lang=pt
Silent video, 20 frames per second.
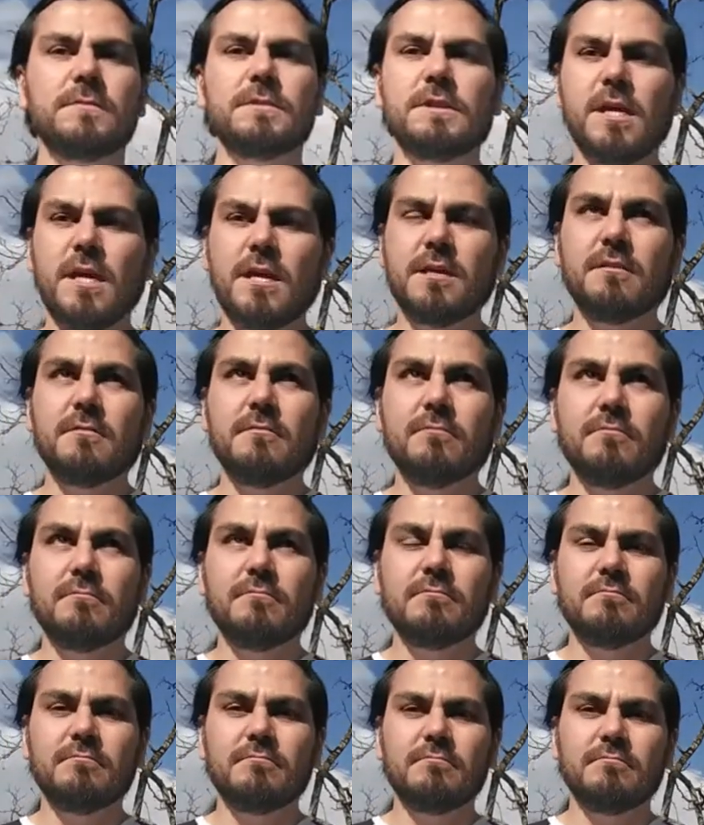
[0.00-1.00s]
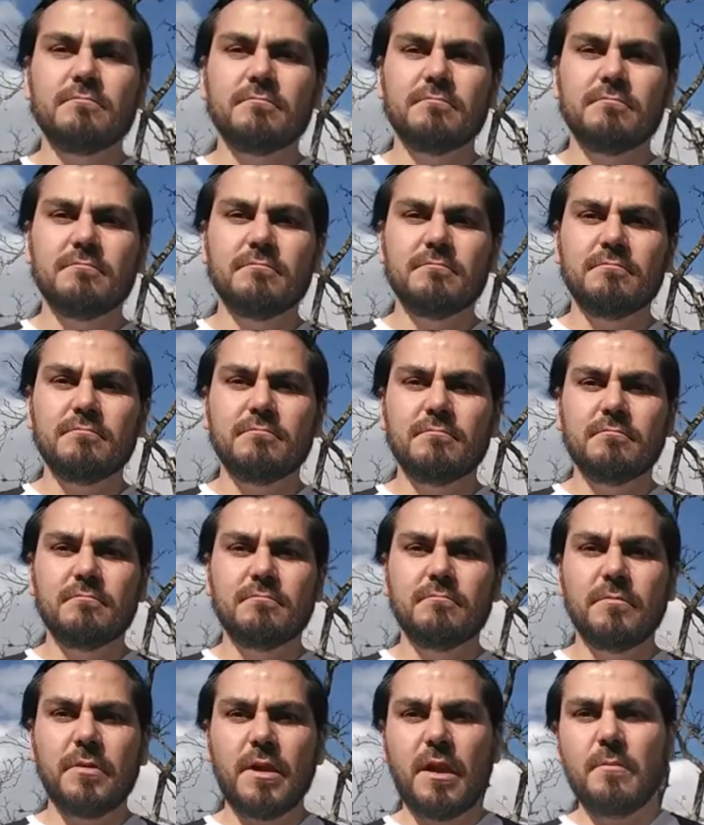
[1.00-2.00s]
E aí?
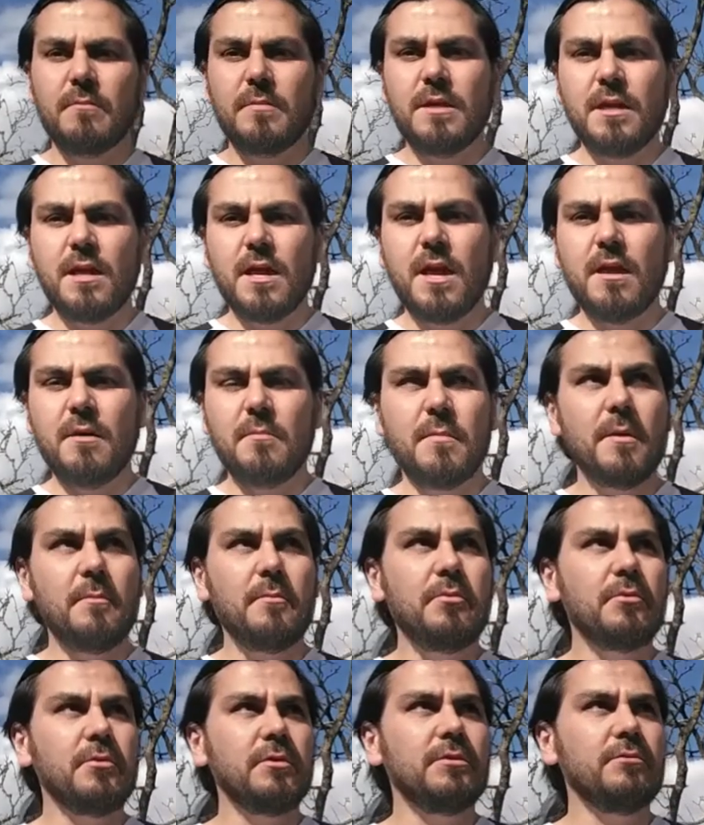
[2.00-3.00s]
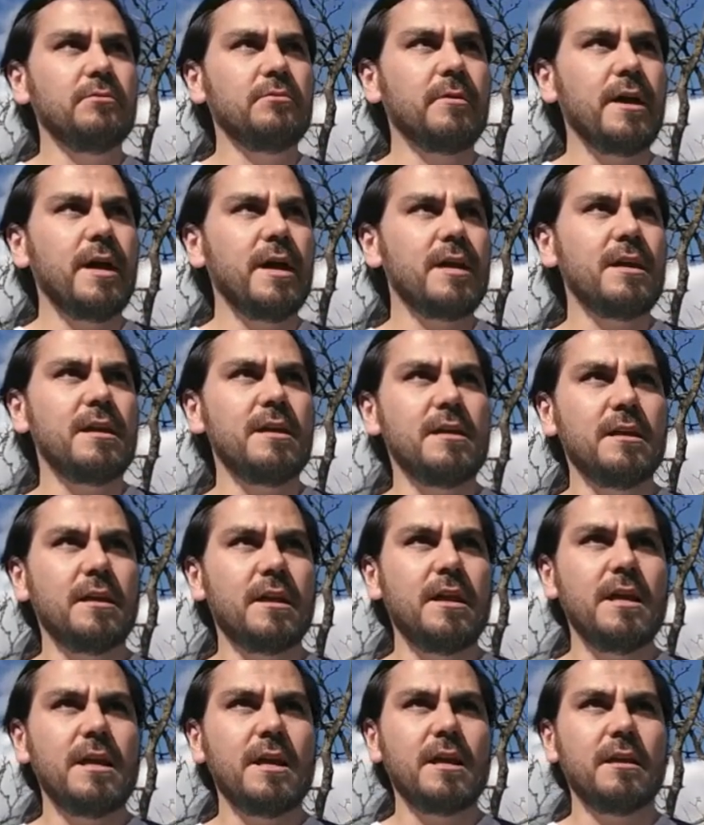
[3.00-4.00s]
Para mim é, mas pro outro não é. E aí,
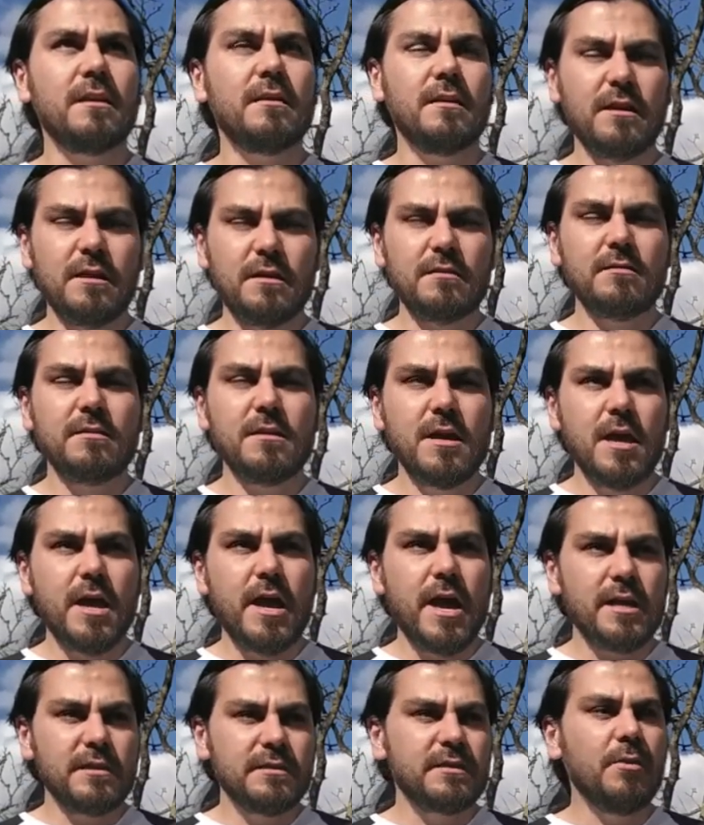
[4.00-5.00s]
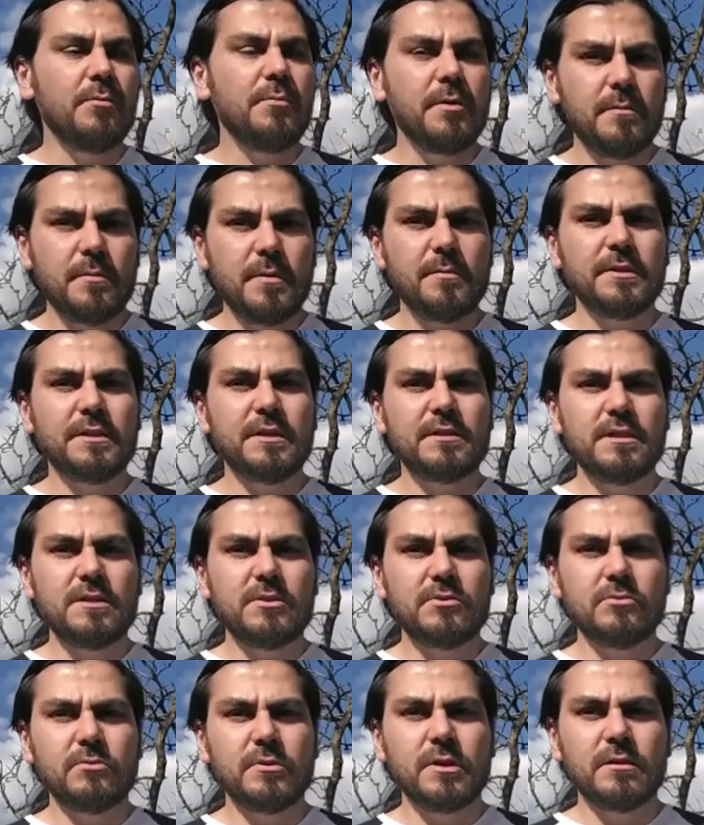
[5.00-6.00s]
quem que, né? Esse é o problema da
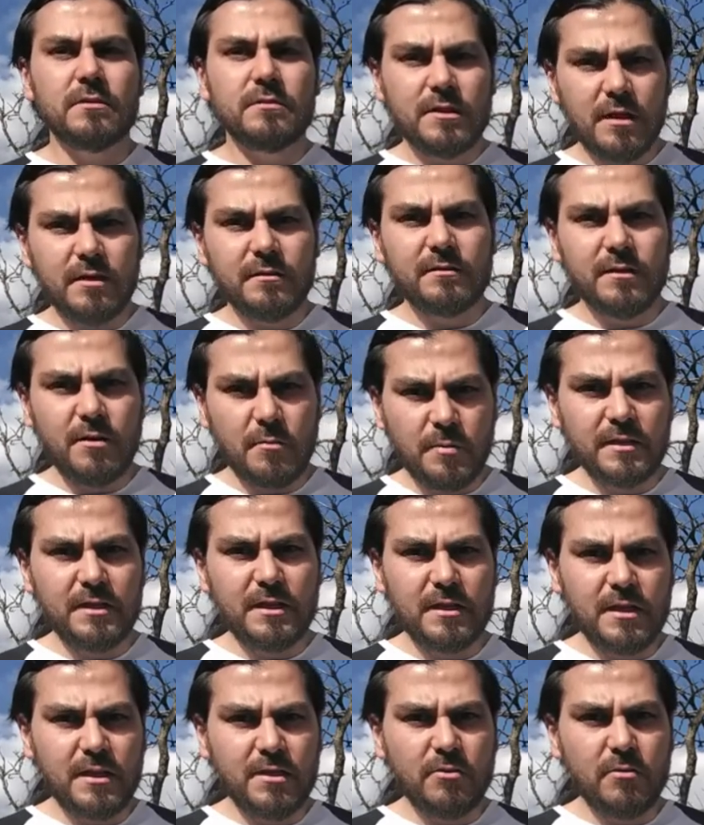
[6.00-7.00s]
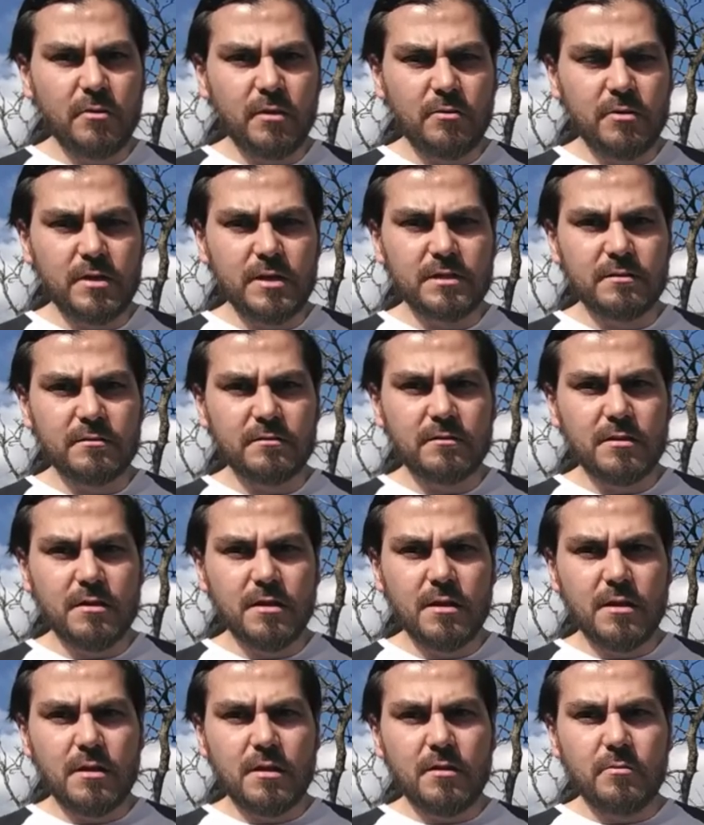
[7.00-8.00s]
censura. Tá? Deu para entender alguma coisa?
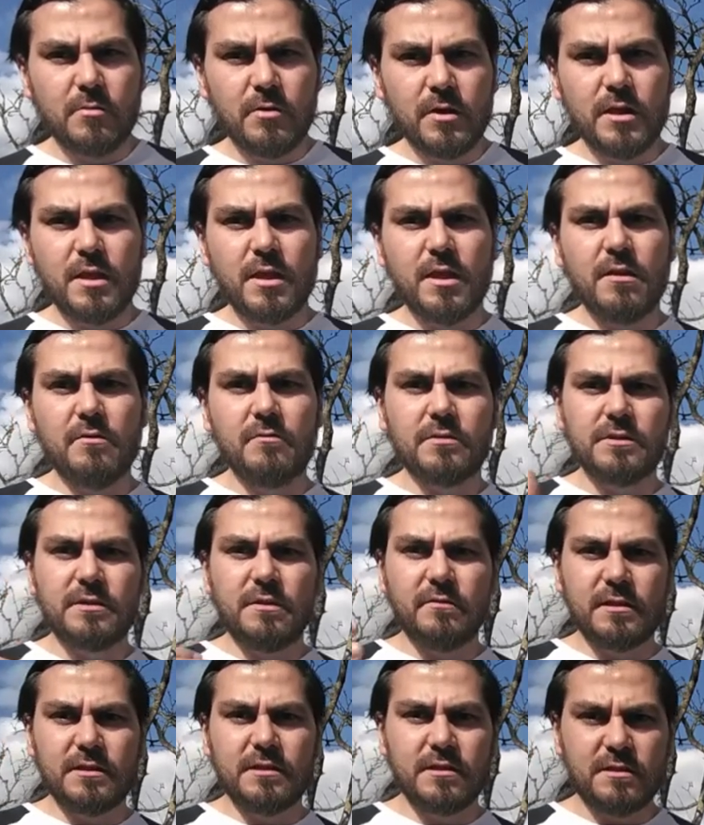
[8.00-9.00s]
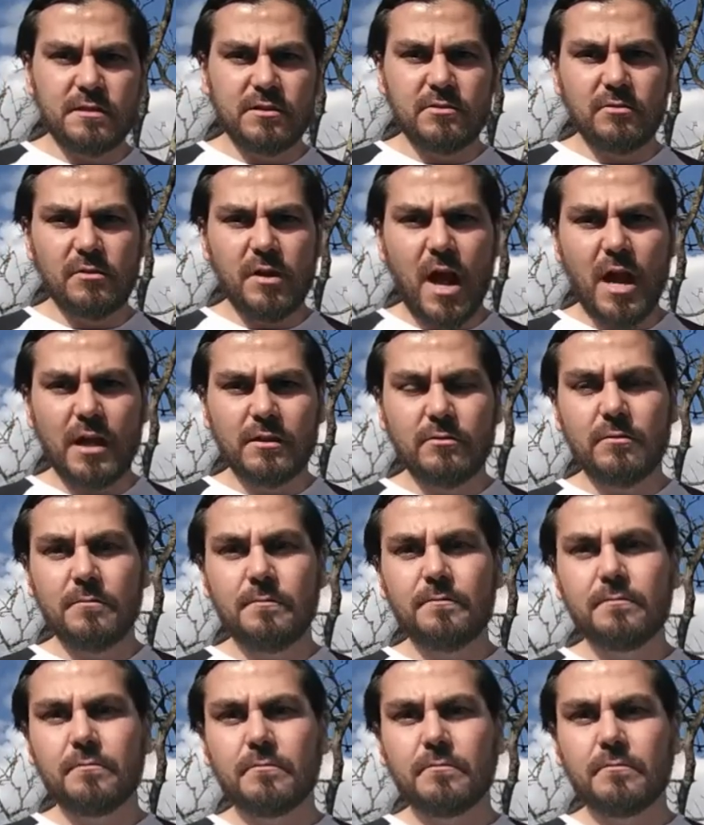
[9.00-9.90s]
Porque você vai ser censurado,